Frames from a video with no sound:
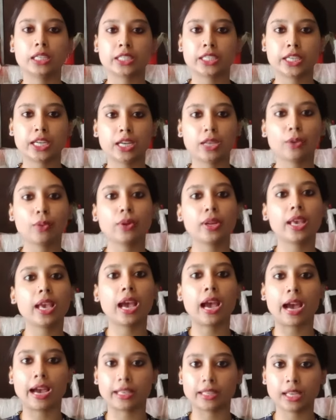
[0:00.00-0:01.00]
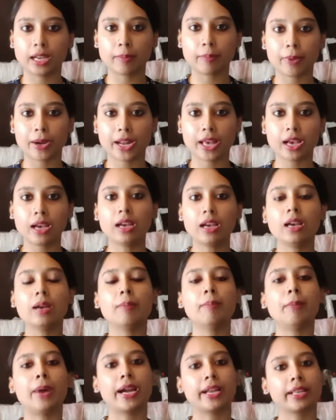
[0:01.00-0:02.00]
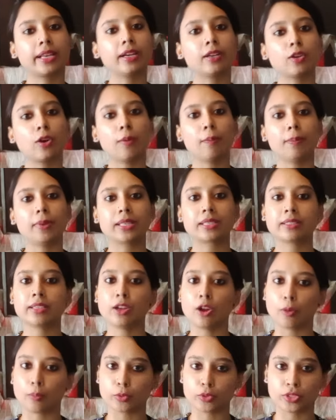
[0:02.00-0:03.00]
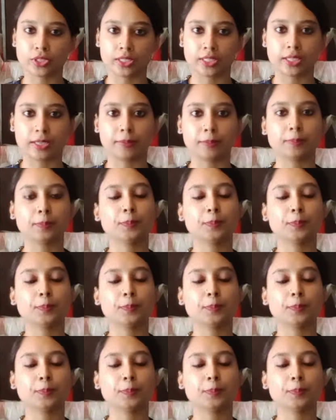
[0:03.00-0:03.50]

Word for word: শিলিগুড়ি হায়দারপাড়া মার্কেট কমপ্লেক্সের অপোজিটে